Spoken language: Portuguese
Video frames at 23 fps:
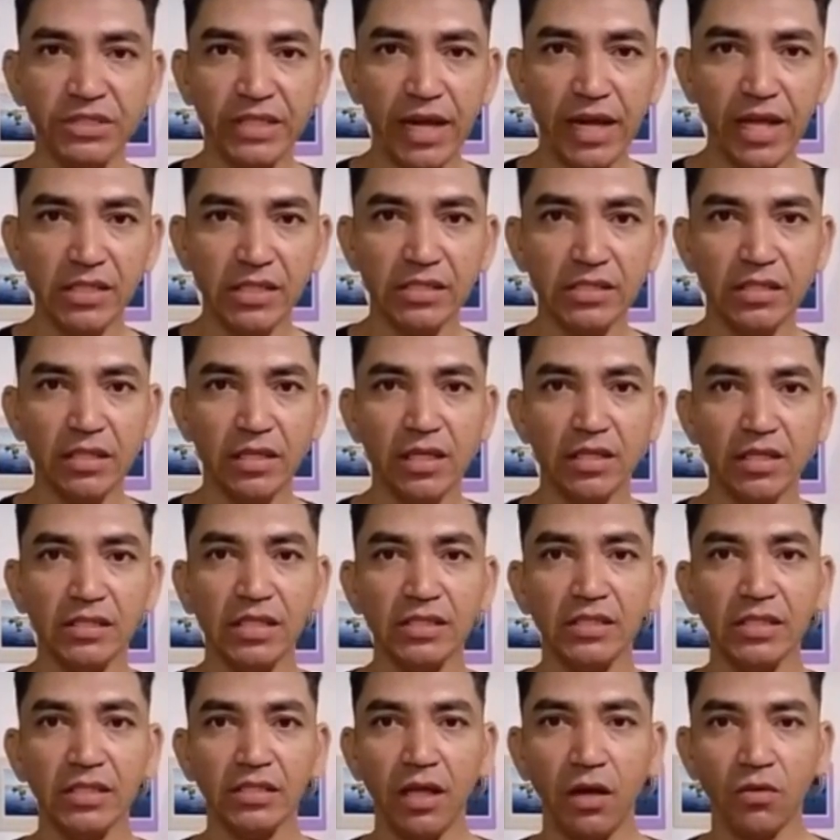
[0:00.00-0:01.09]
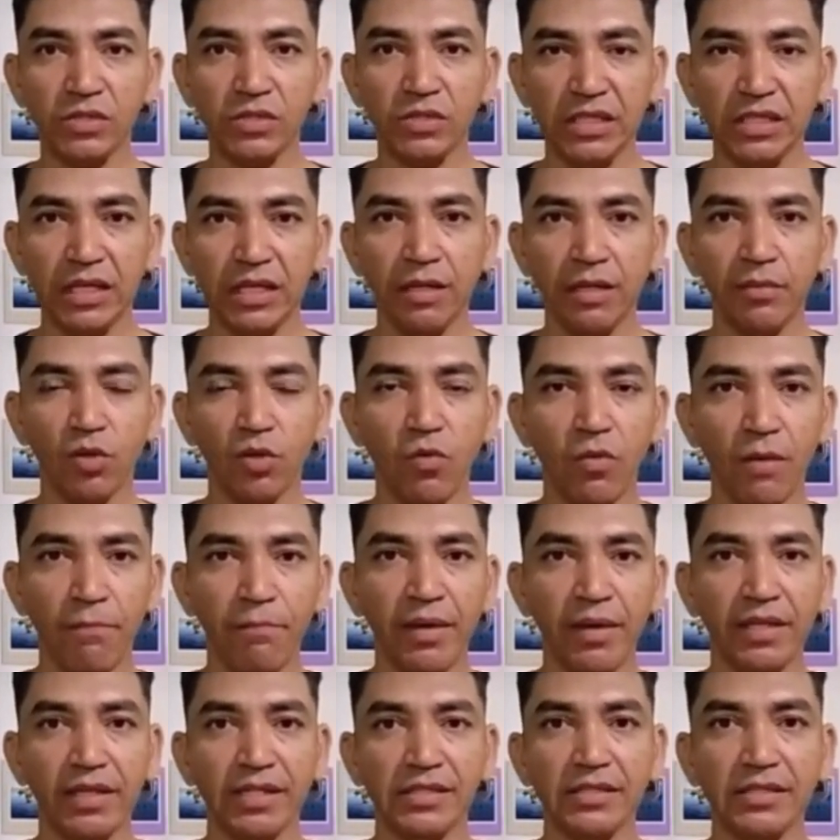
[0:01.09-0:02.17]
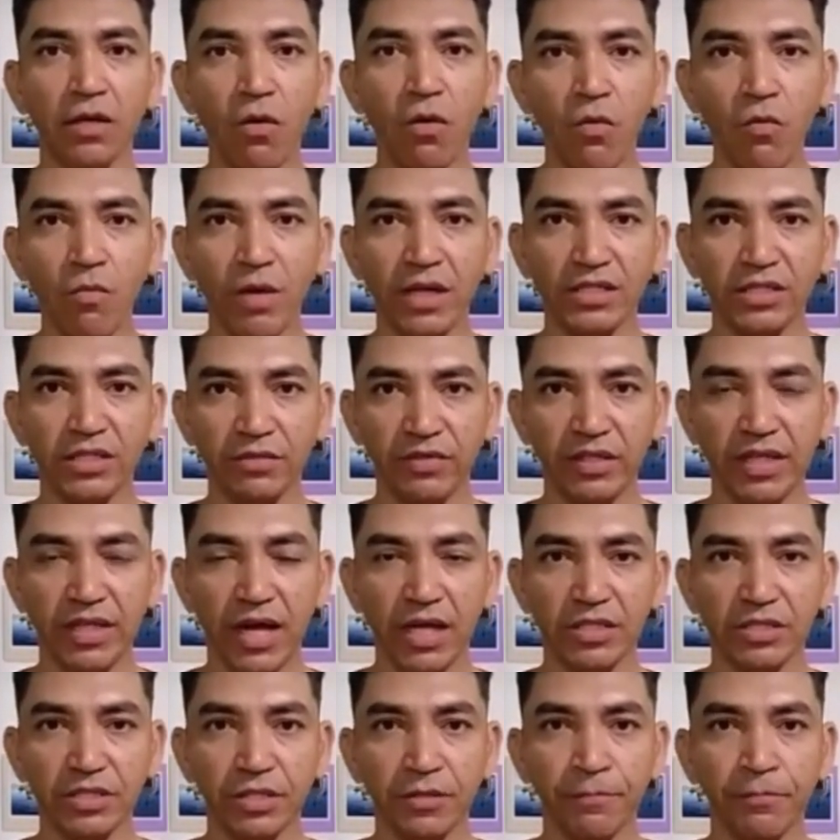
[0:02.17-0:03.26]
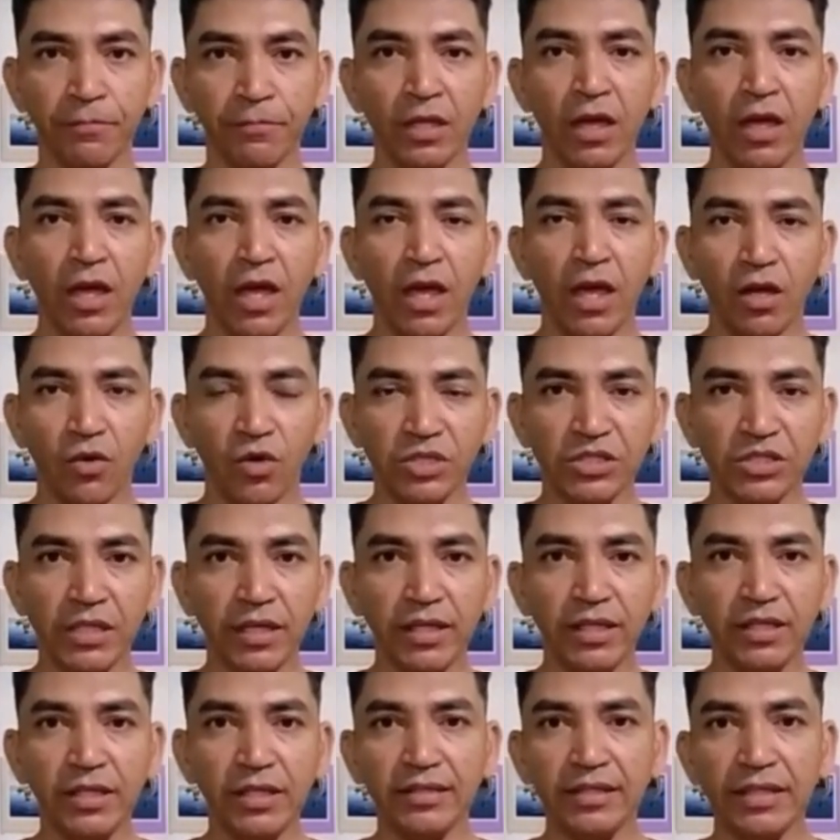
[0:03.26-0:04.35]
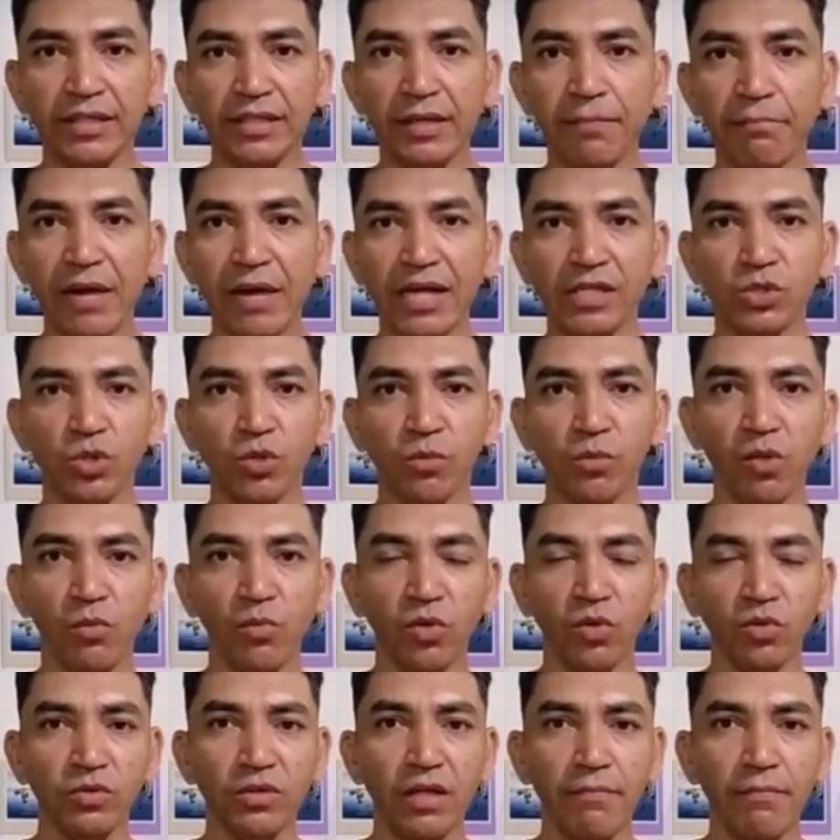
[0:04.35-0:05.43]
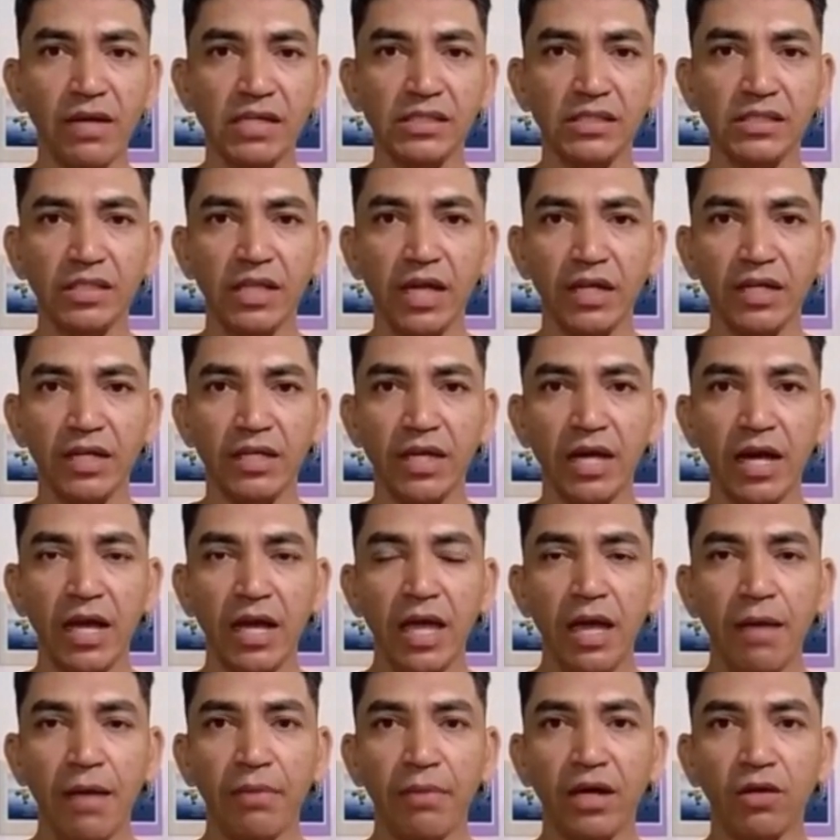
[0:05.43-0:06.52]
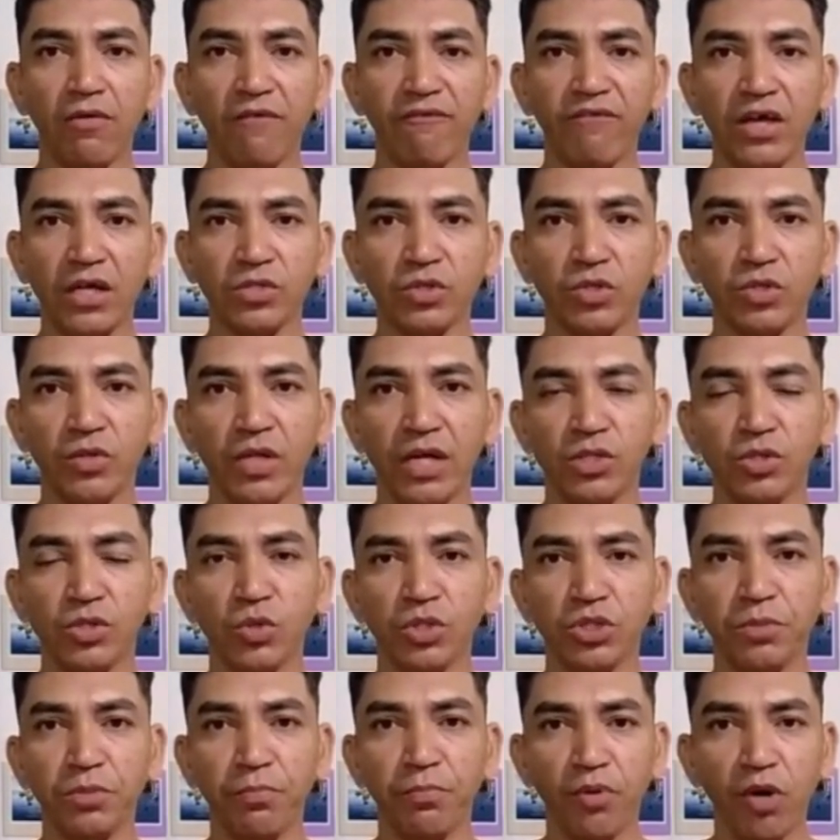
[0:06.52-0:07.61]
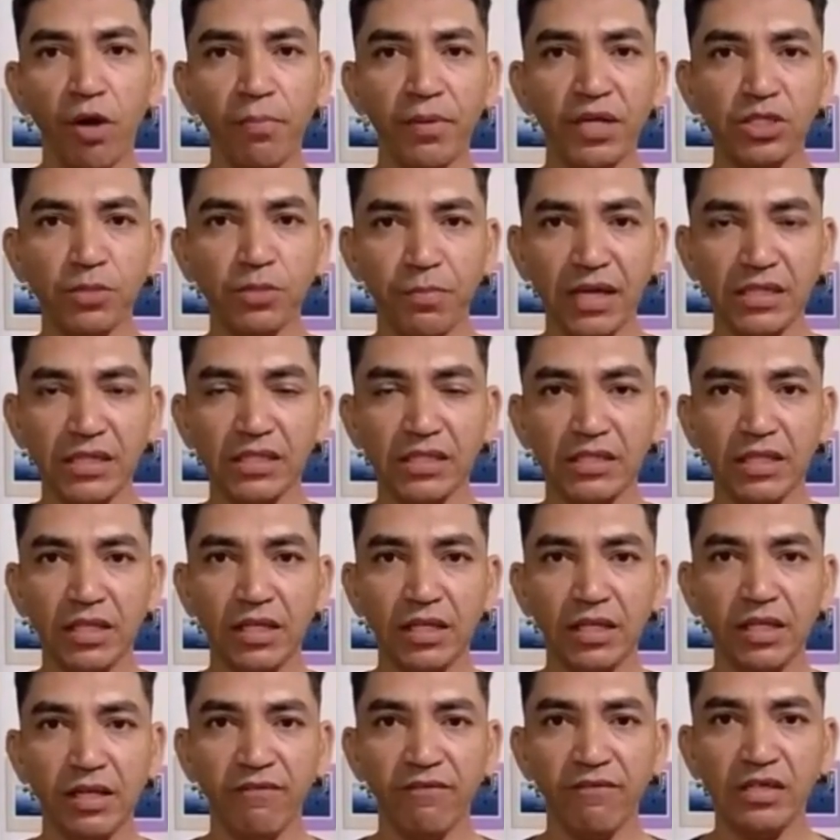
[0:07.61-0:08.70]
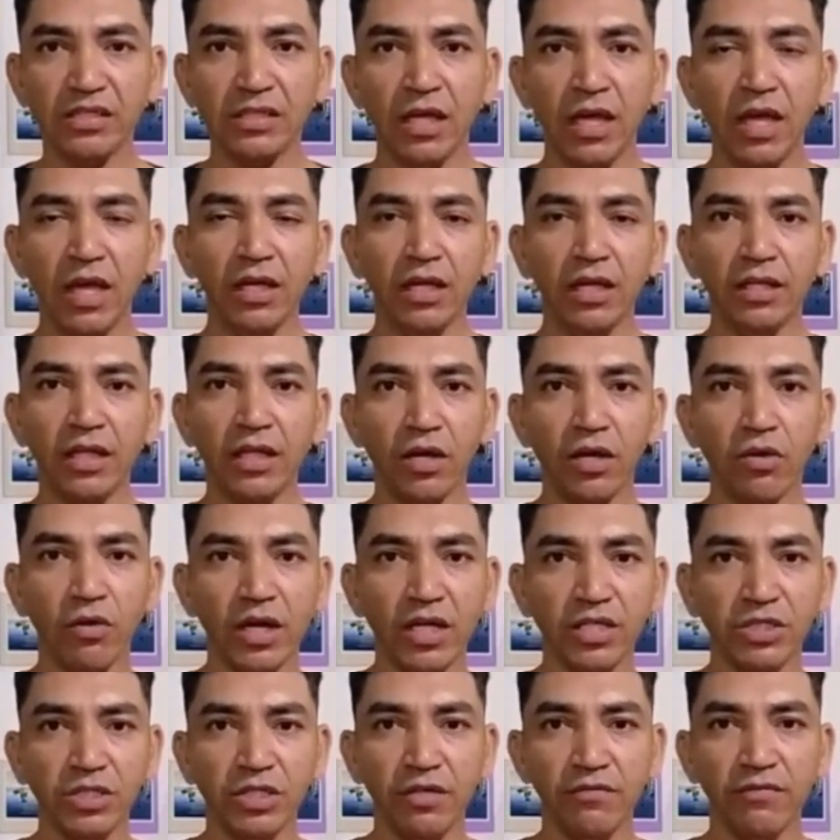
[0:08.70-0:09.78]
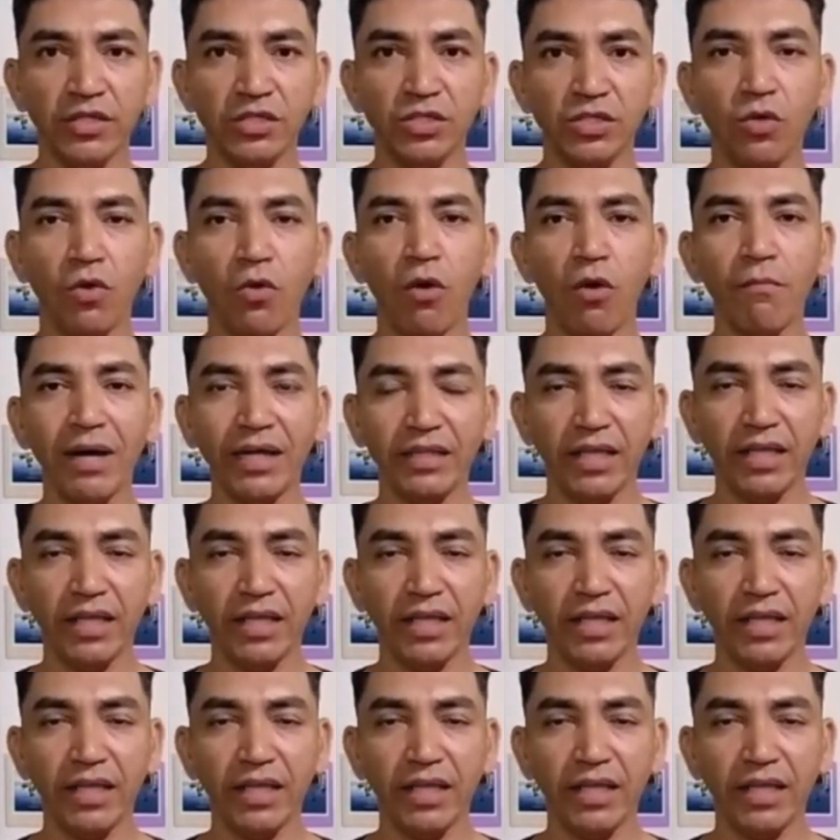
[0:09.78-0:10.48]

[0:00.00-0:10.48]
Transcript: as informações que estão na página de venda, desde os dos módulos, as aulas e as horas-aulas que é, foram gravadas para este curso, tá bom?